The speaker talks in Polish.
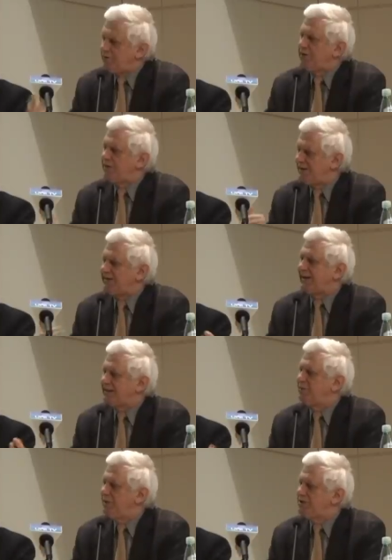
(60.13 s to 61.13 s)
I wtedy ten
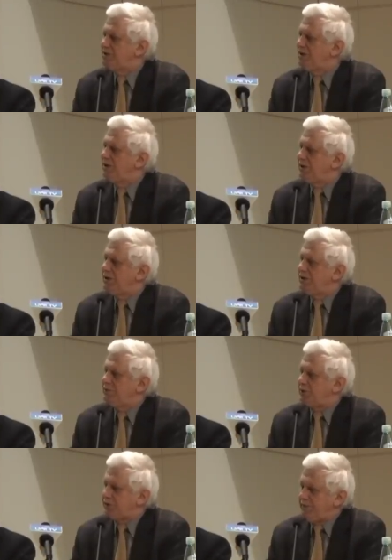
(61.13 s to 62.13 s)
traktat będzie,
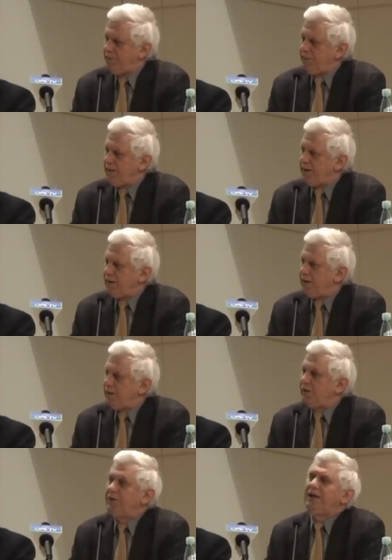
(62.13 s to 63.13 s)
proszę?
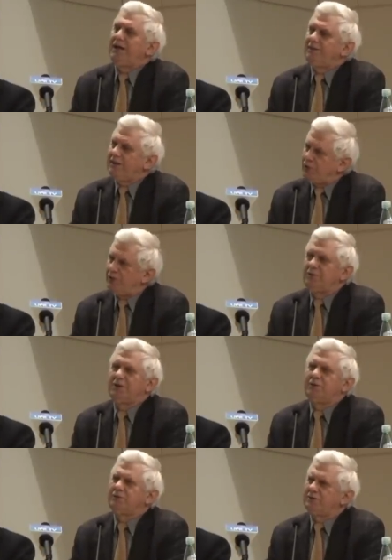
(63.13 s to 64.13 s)
Nie, ja wiem, no,
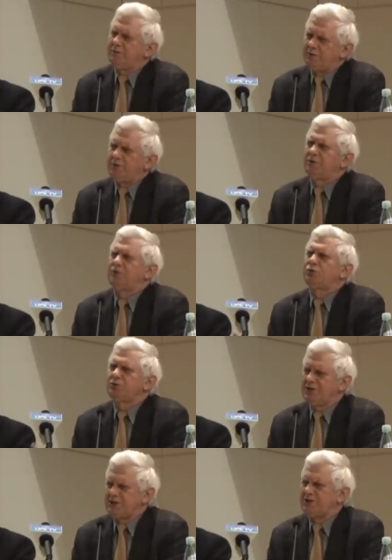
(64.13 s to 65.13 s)
nie, no, no, no
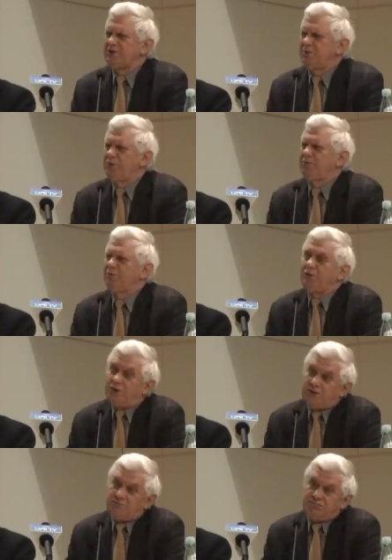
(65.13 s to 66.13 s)
różne rzeczy były
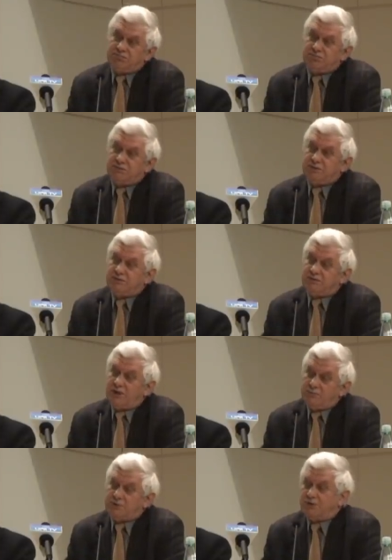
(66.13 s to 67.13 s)
mówione. No,
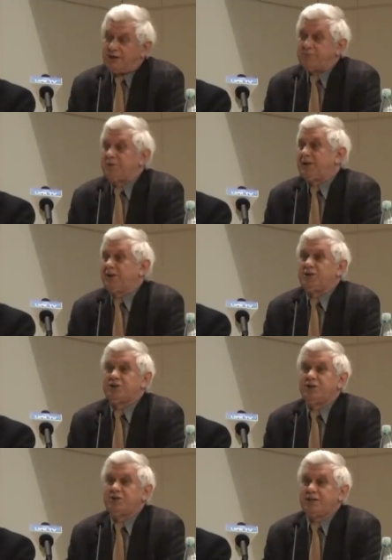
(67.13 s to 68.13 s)
dobrze, no raz powiedział, ale
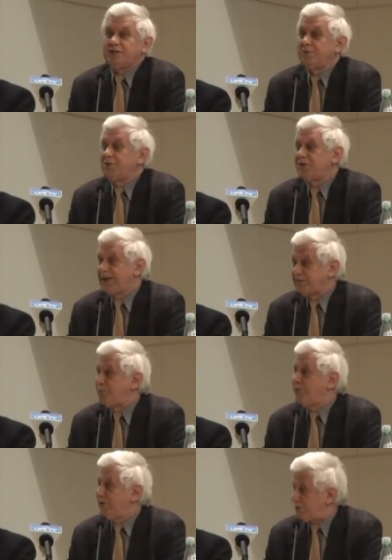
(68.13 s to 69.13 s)
jeżeli zechcą jeszcze raz
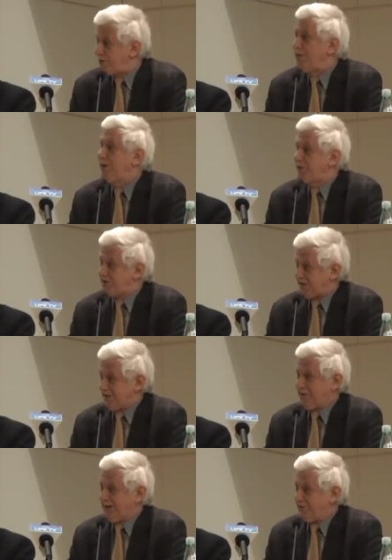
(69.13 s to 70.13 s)
powiedzieć, to mają też
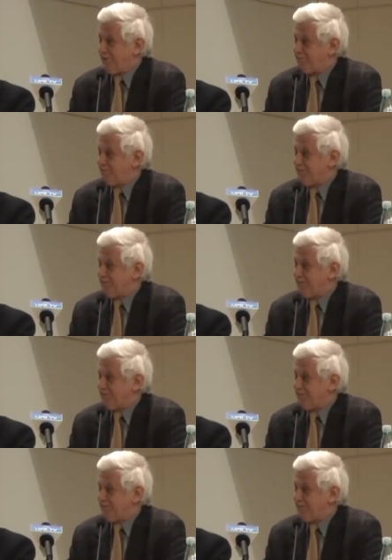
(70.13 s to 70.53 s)
takie prawo.